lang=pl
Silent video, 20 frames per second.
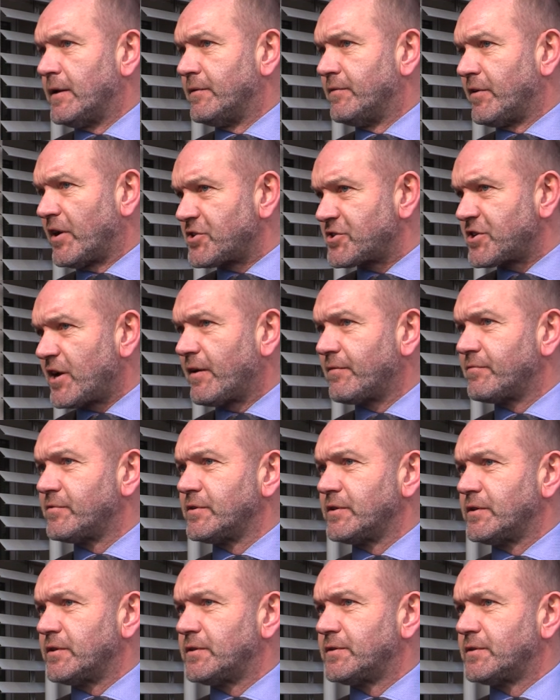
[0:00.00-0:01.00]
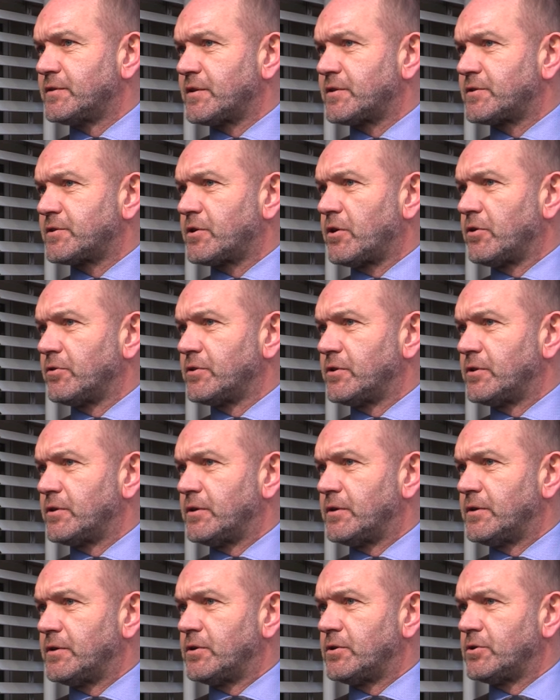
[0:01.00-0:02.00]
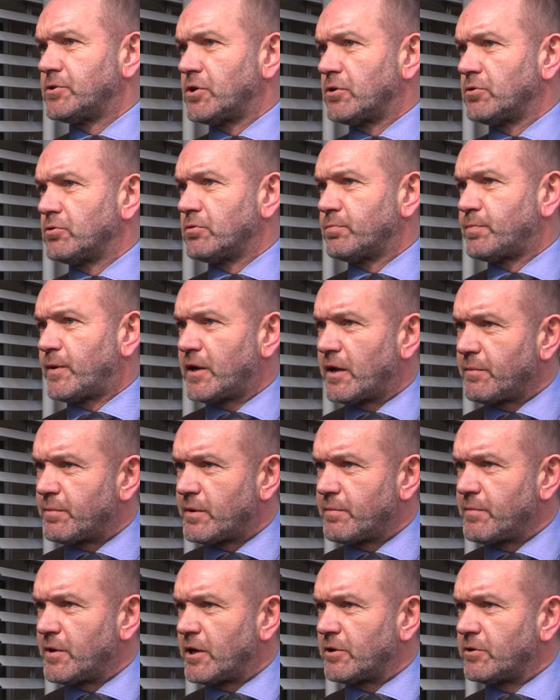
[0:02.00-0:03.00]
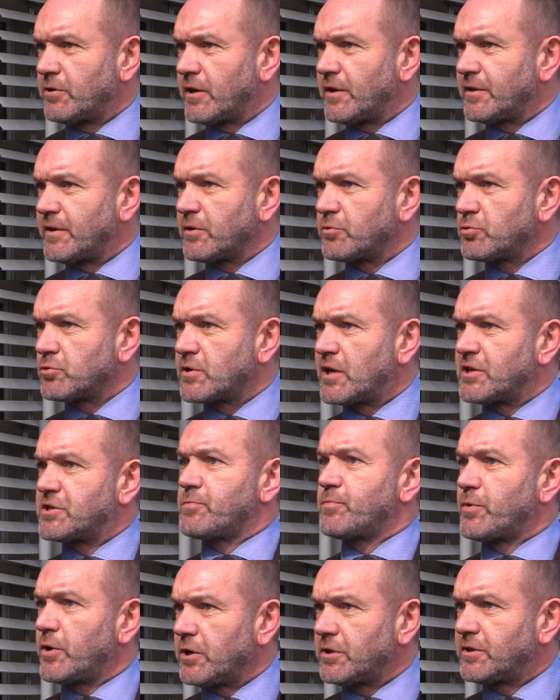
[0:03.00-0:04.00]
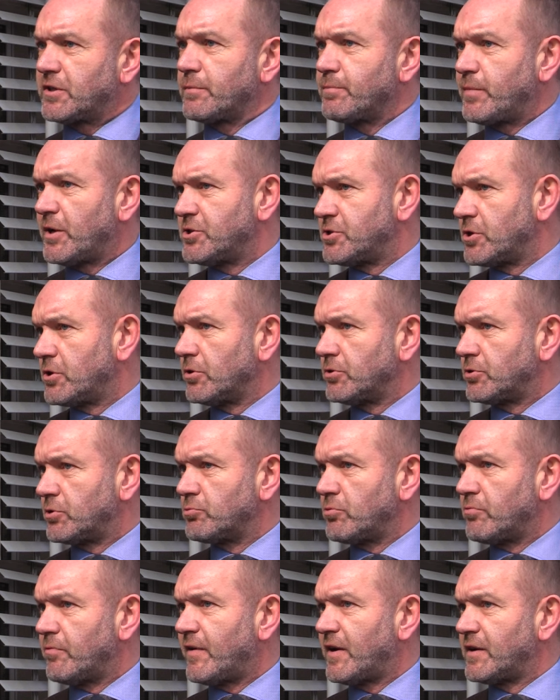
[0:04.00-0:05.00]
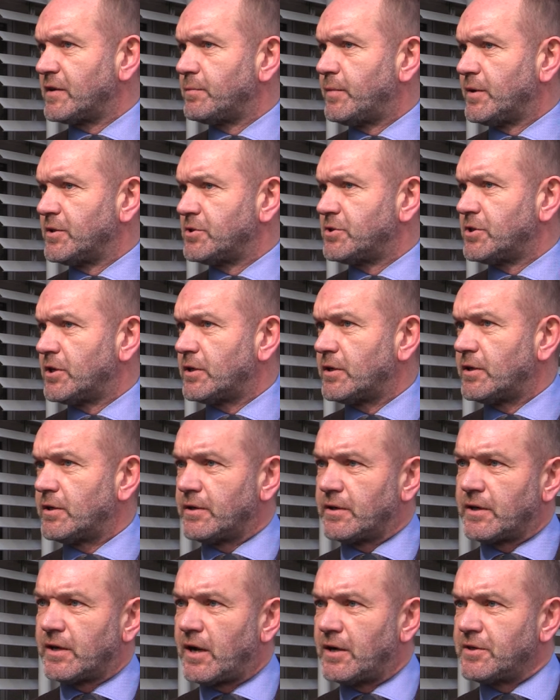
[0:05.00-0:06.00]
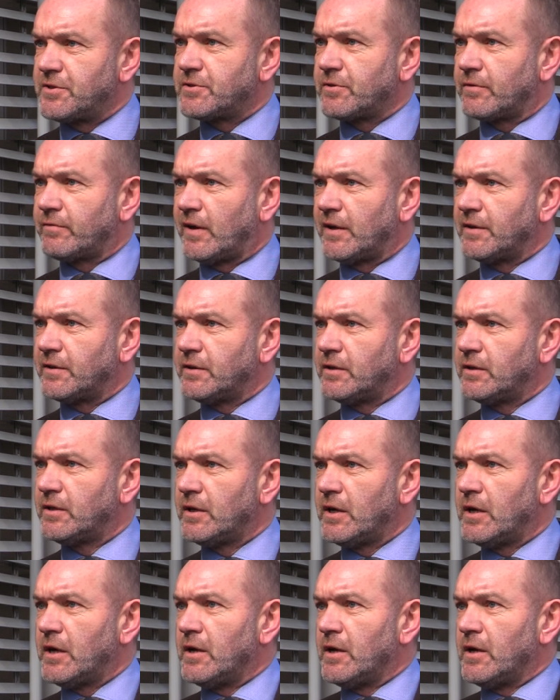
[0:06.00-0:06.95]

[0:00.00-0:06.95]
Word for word: e, Warszawy, ze strony rządu pana premiera Donalda Tuska, że projekt ten będzie kontynuowany, będzie realizowany,